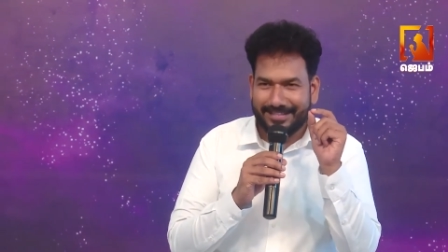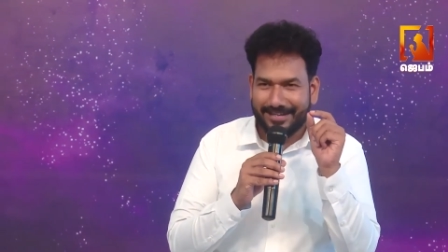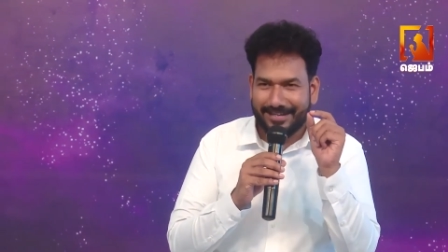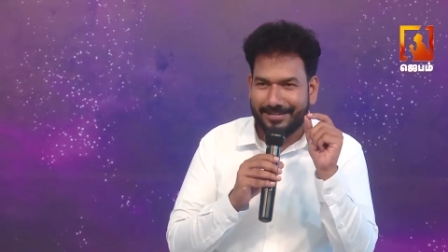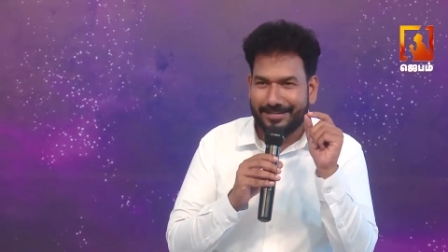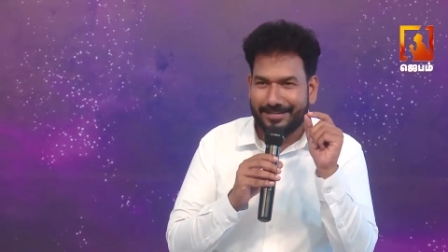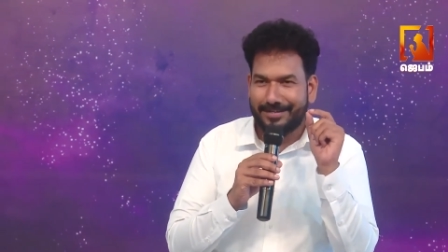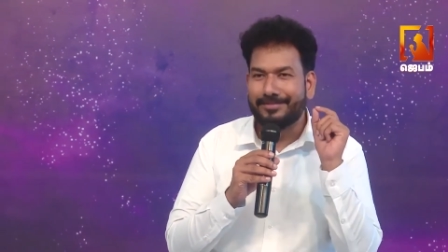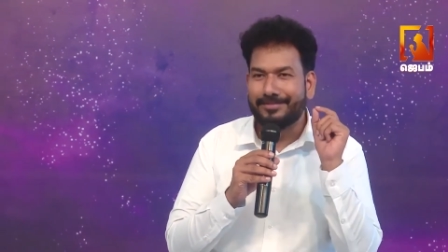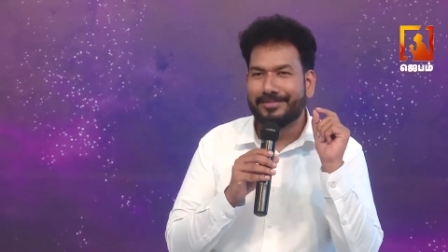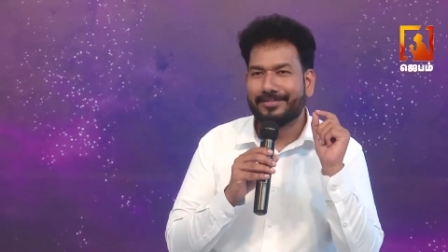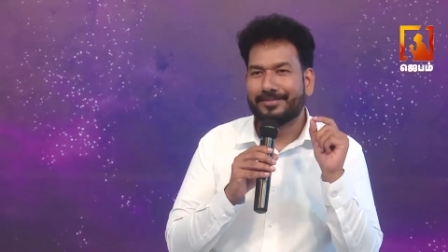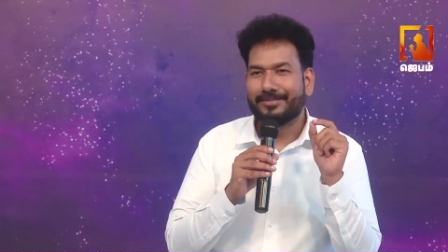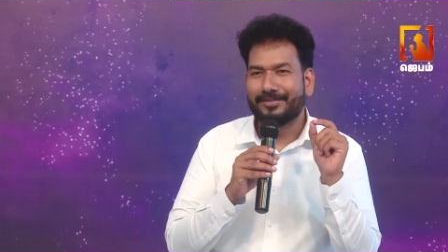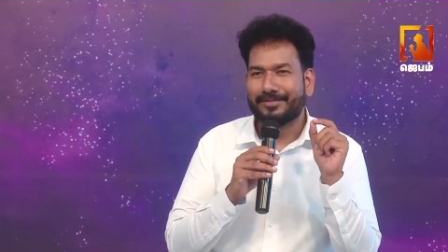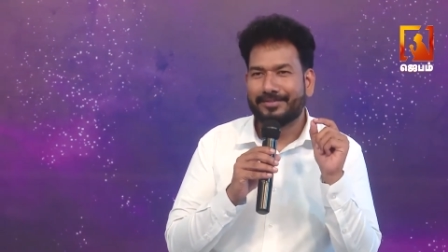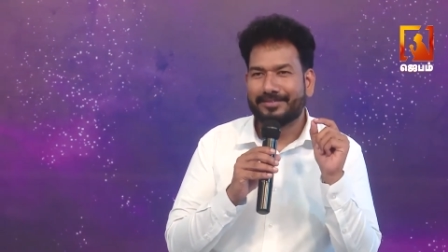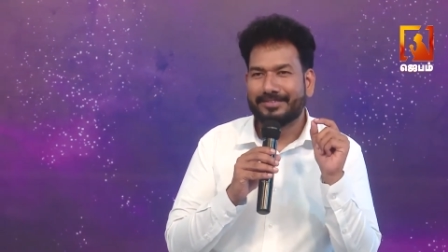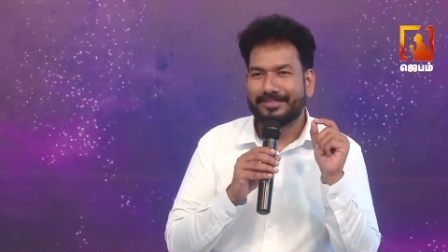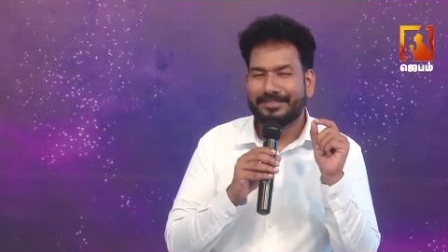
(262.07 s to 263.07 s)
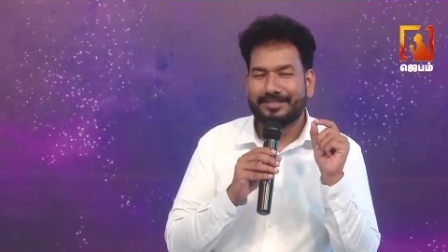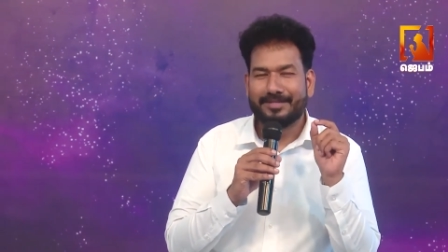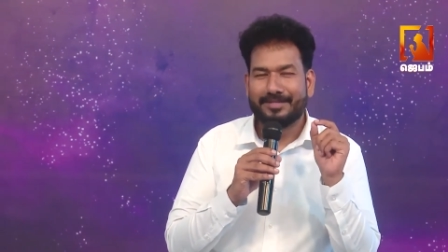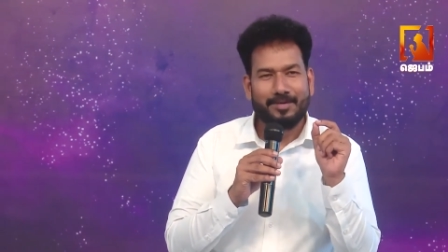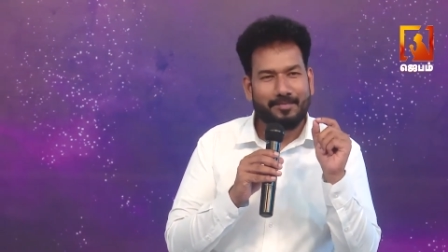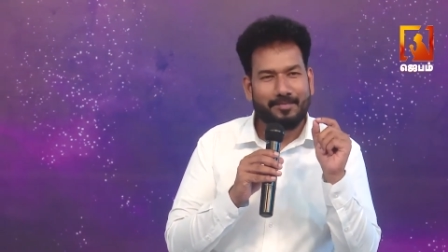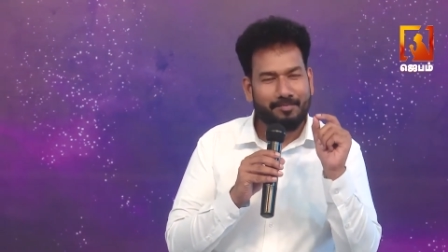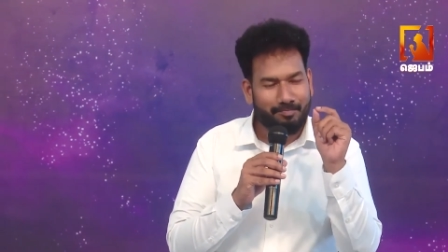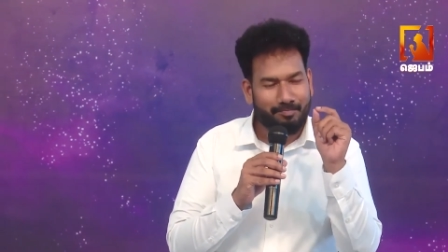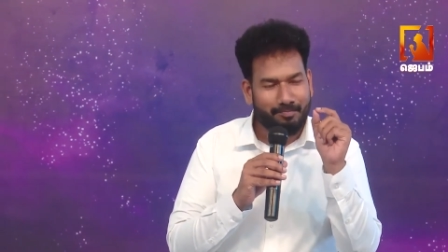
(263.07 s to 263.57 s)
தங்கம்னு இருக்கும்
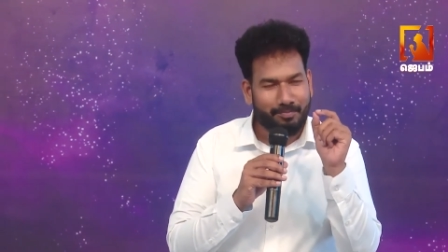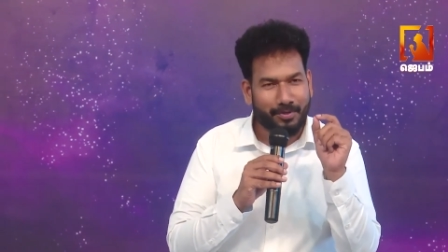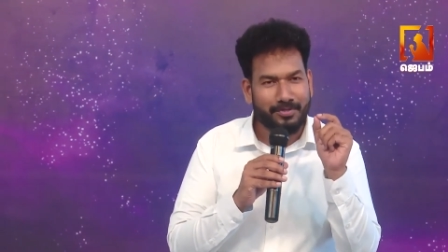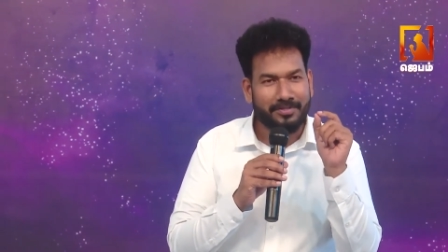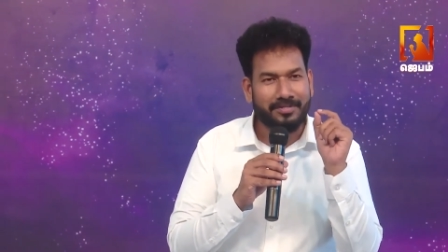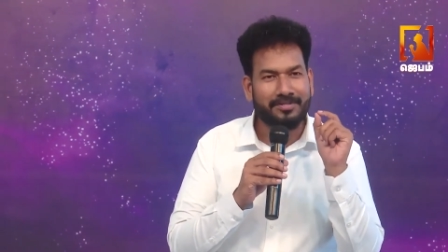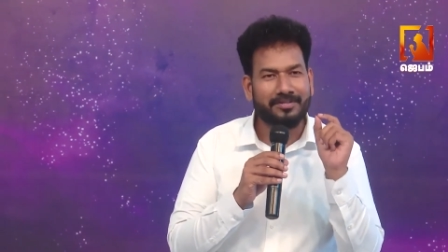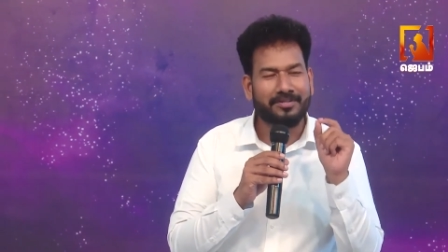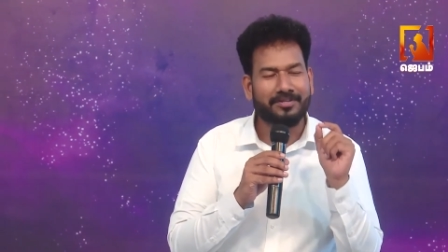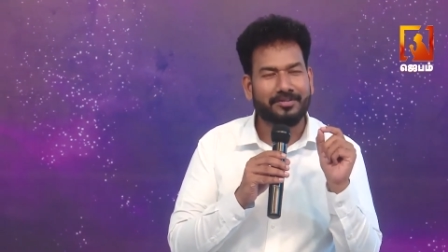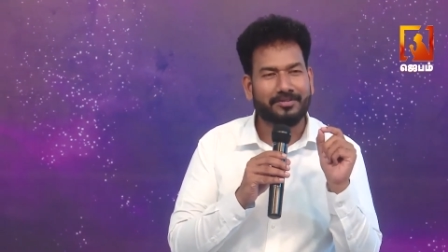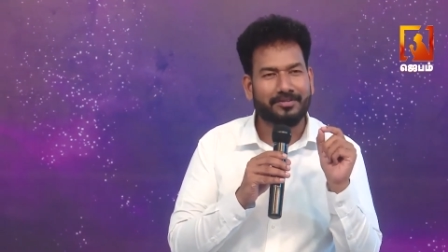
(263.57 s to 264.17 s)
பொண்ணுன்னு